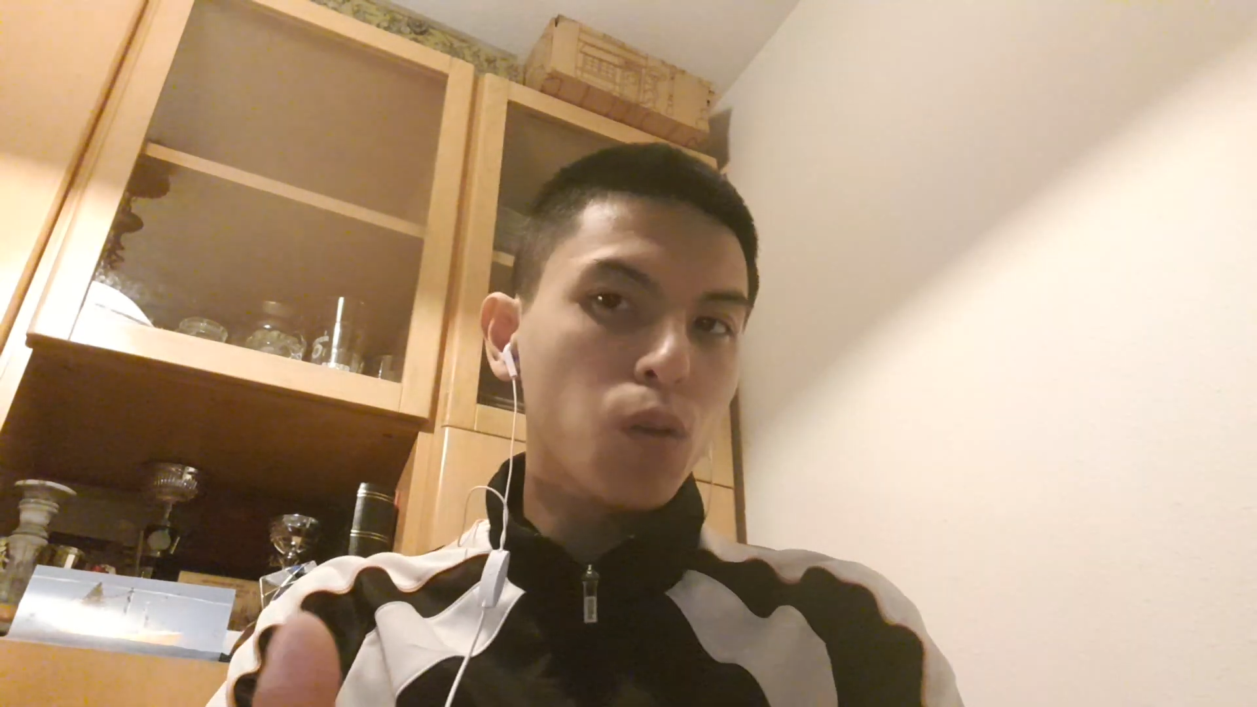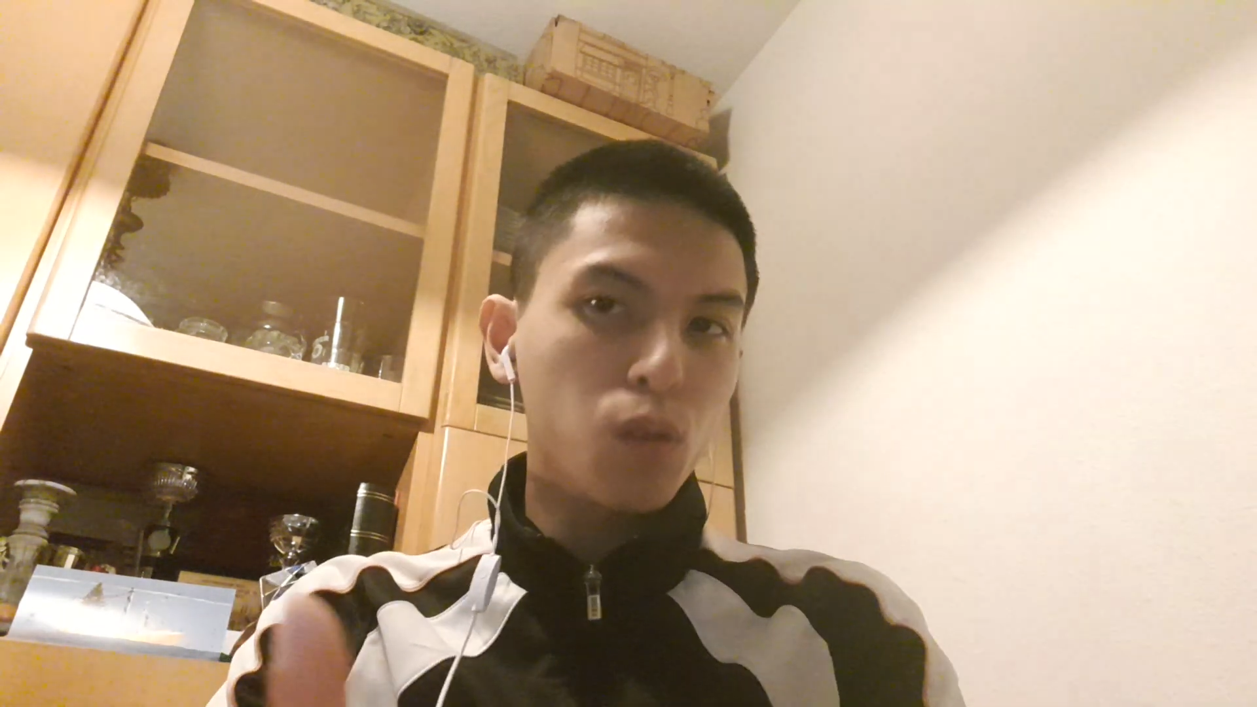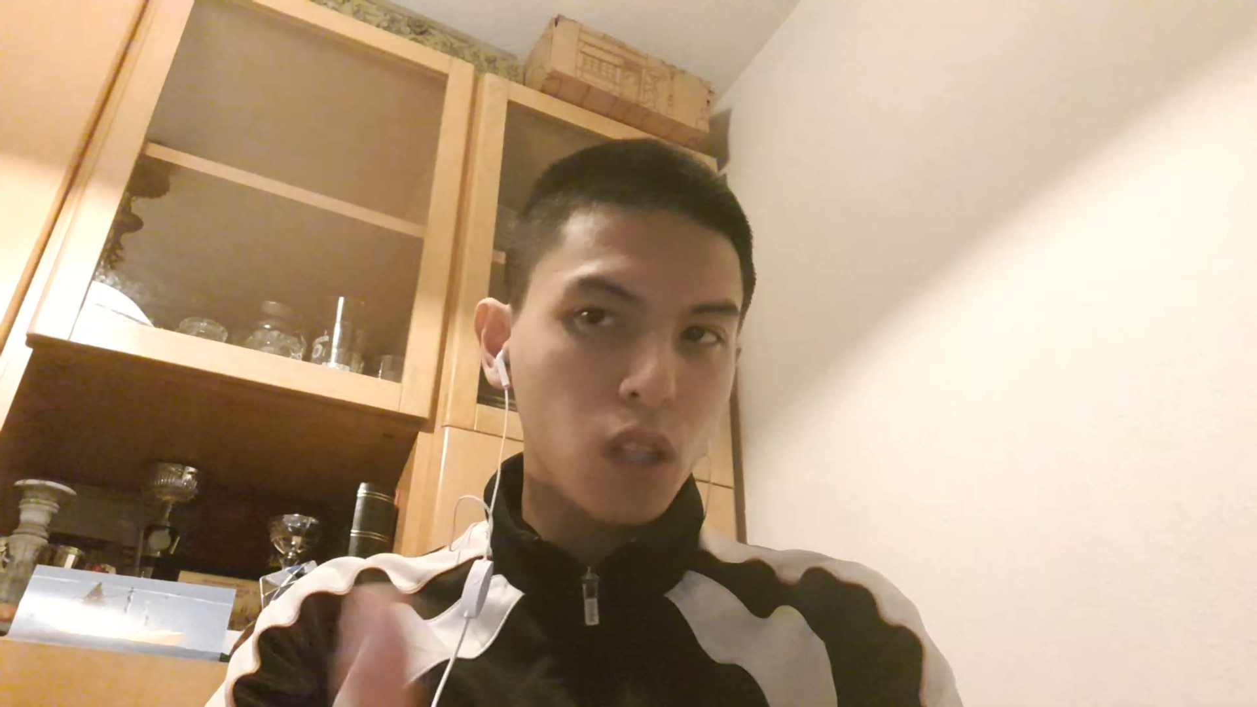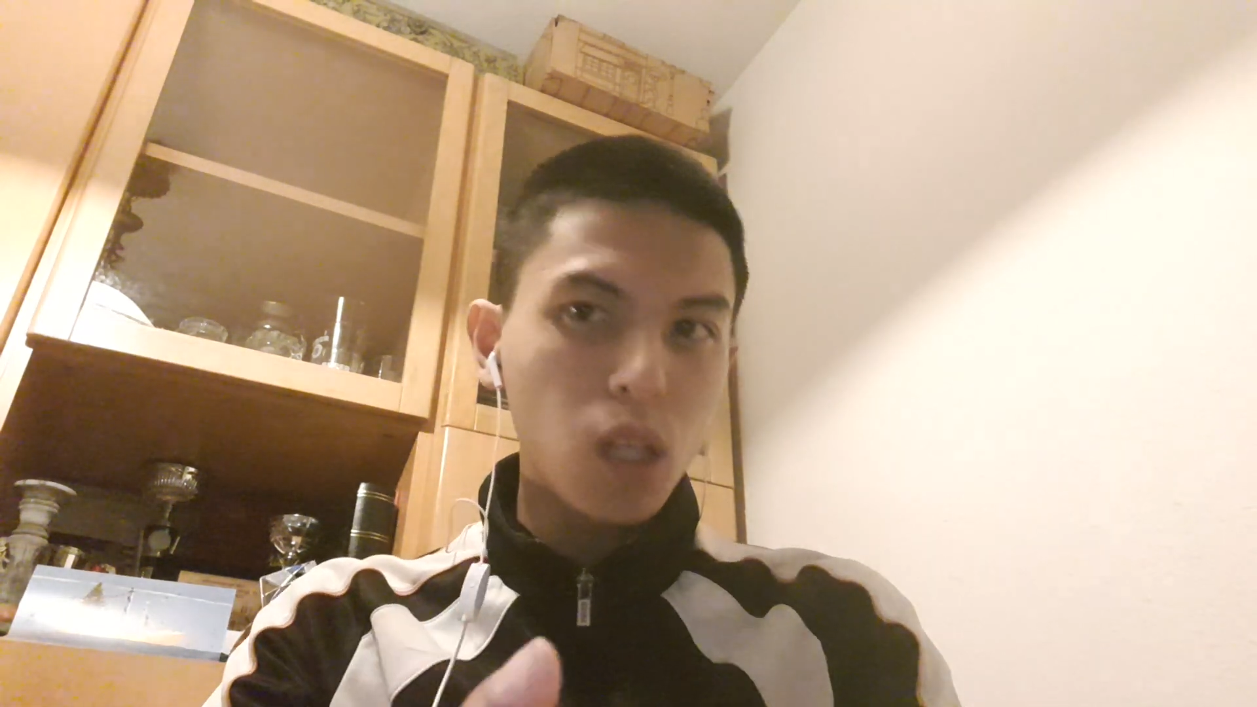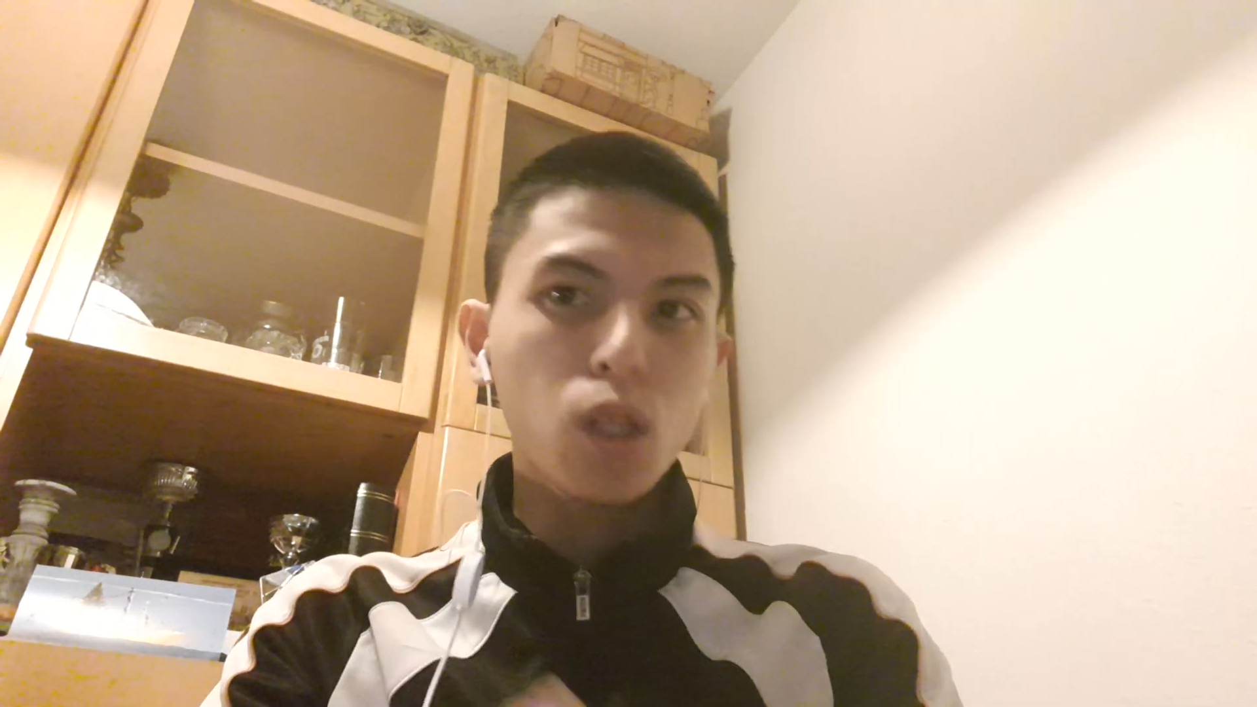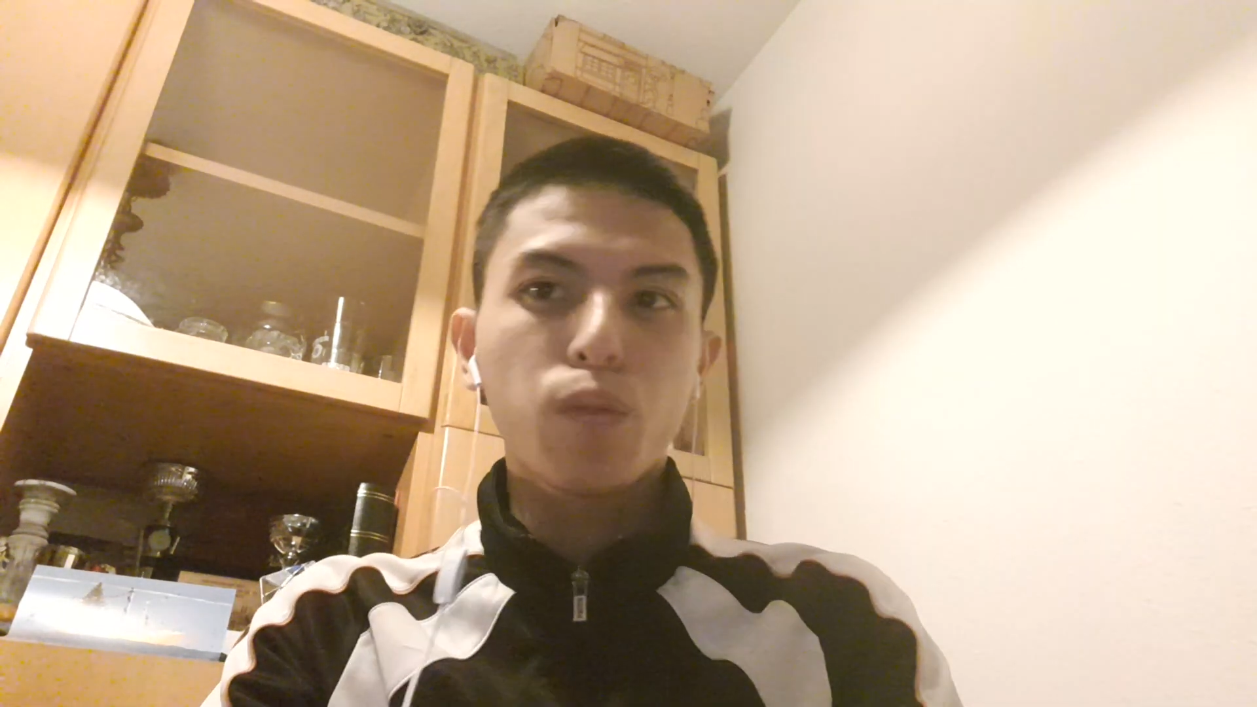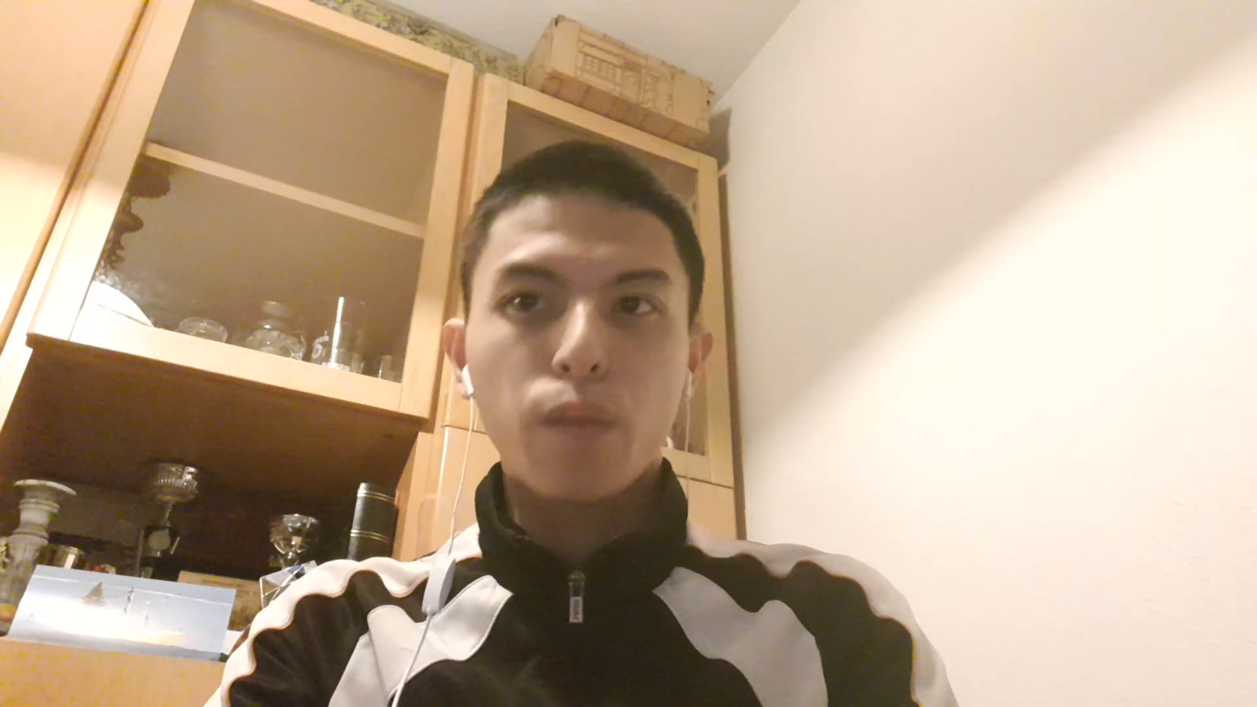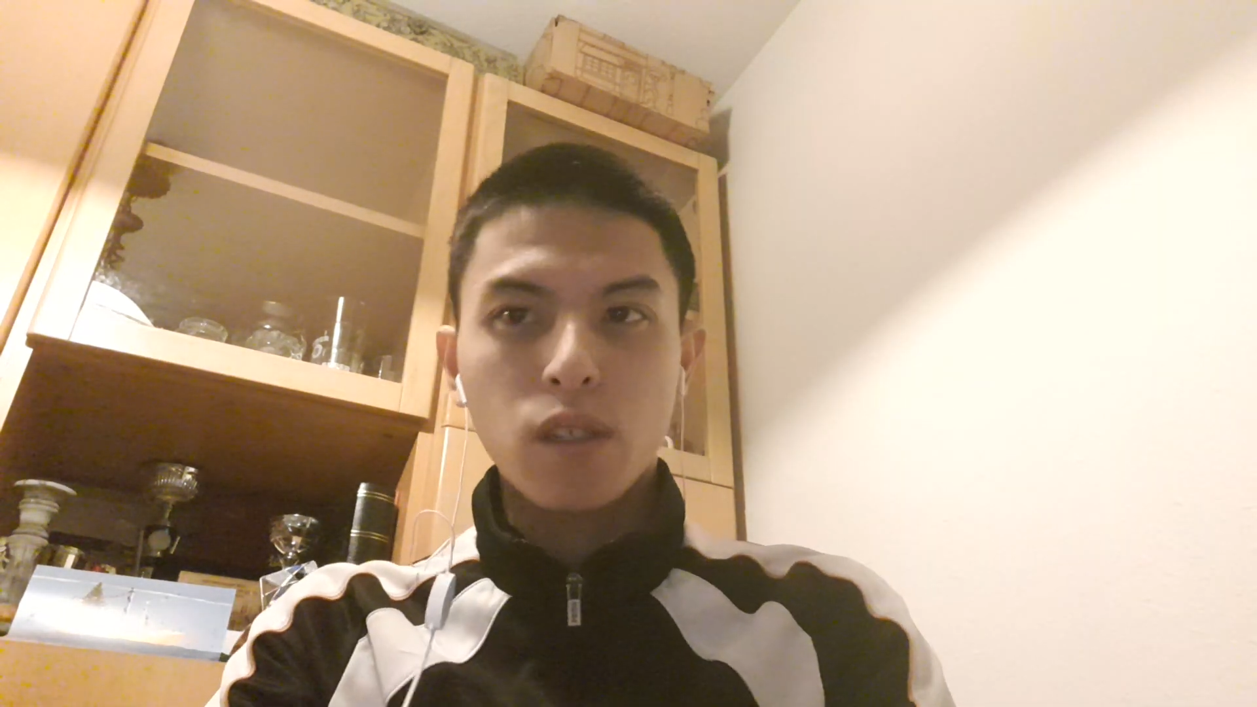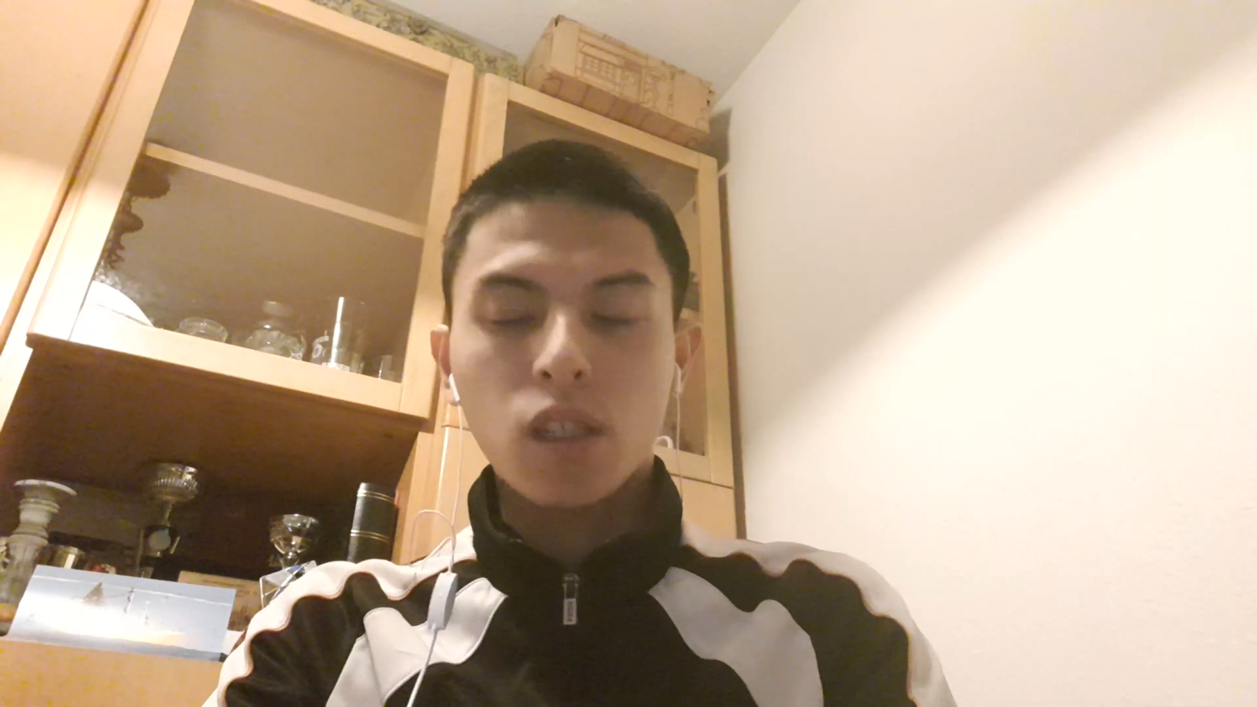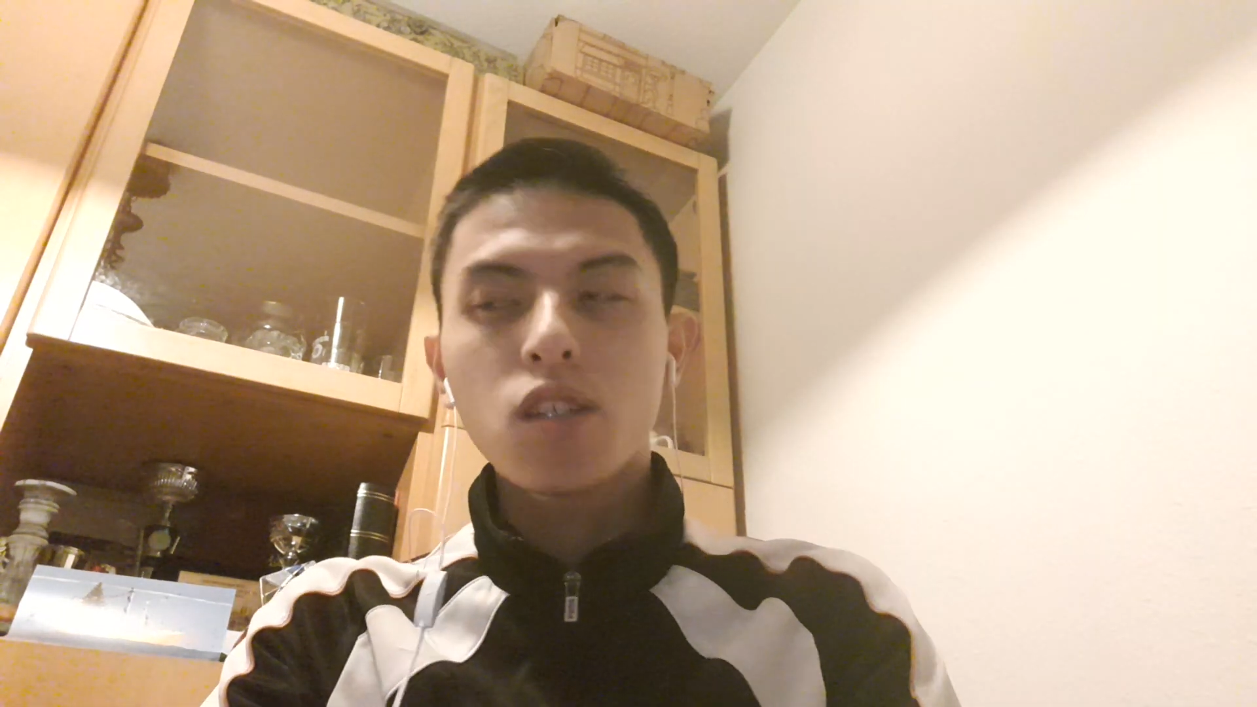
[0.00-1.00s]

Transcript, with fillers: ほどなと思いました。